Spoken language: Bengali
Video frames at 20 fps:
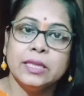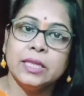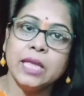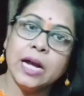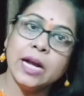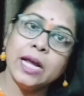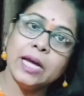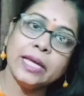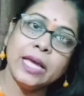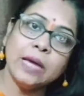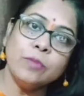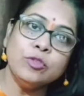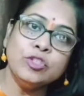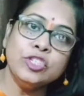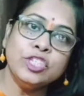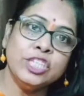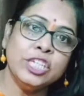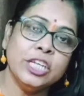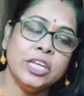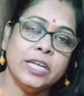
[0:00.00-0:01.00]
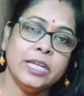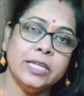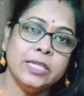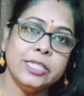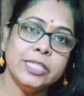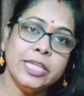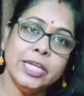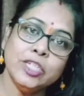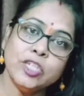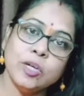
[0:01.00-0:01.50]
তারা কেমন ছিলেন
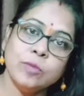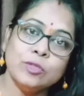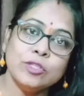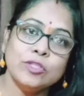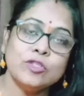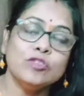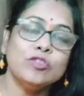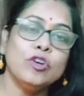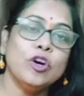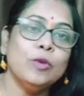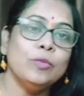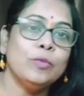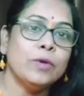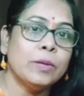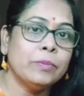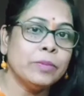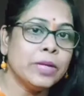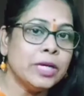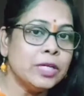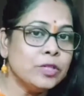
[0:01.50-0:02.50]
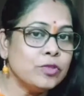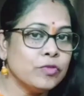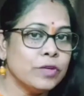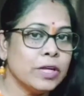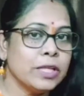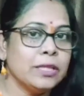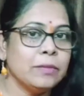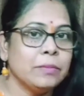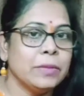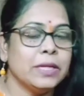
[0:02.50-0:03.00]
সেই সমস্ত গল্প আমরা
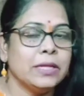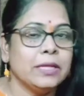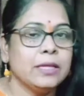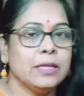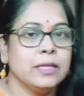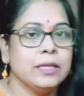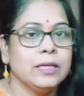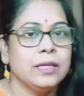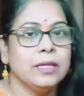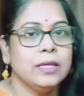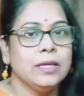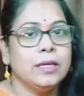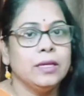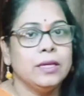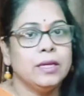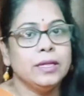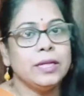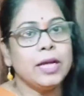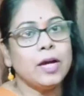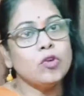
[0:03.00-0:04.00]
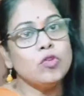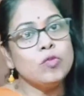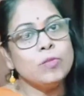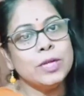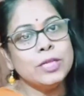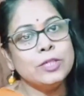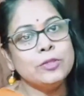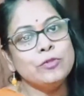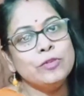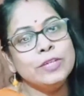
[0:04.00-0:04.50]
শোনাতে পারি
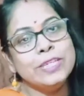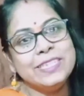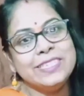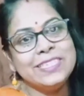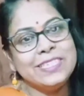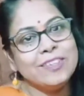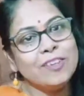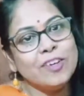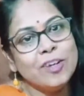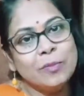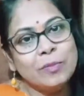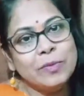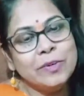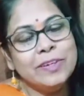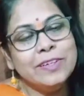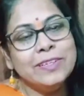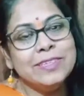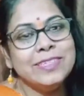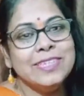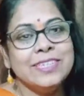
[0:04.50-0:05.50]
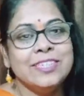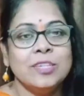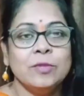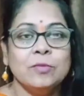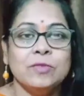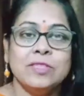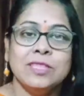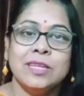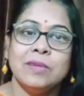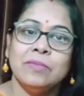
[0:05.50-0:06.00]
ঠাকুমার ঝুলির যে গল্প সেই
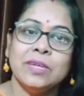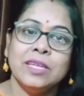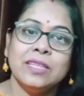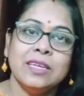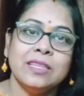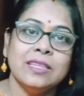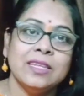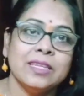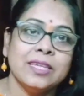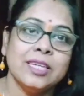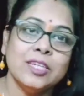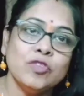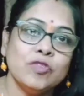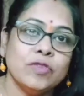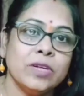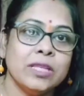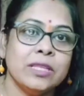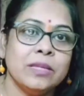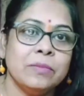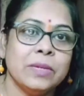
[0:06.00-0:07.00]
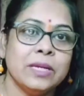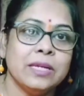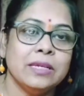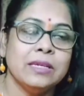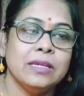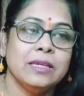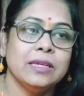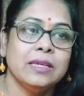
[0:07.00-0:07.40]
সমস্ত আমরা তাদেরকে শোনাতে পারি